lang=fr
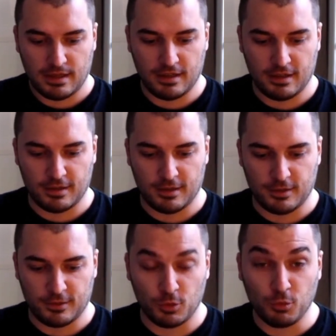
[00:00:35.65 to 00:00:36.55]

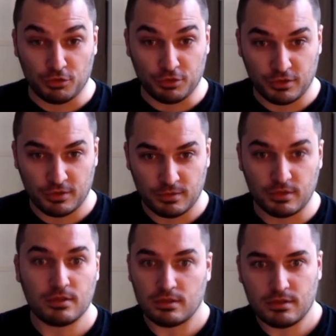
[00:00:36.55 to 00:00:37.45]
euh, de mon enfance.
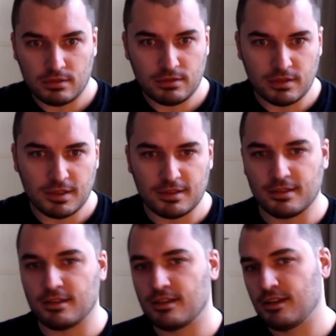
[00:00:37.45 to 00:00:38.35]
Vous savez,
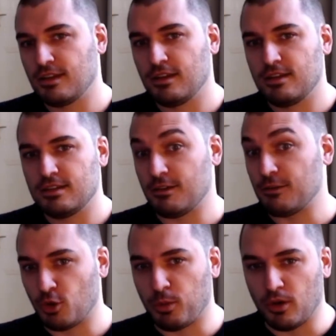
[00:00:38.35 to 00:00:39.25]
ça va
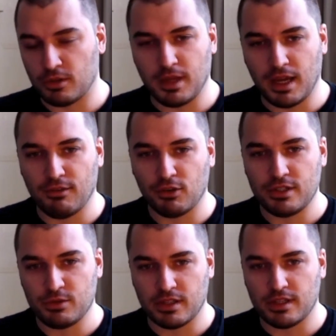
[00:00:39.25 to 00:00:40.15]
vous surprendre, mais avant
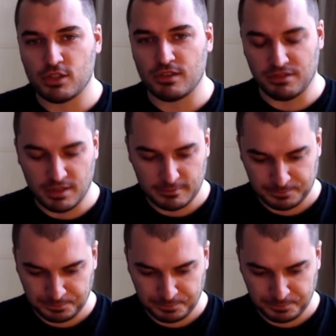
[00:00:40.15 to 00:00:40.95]
d'aller sur Internet, j'avais une vie.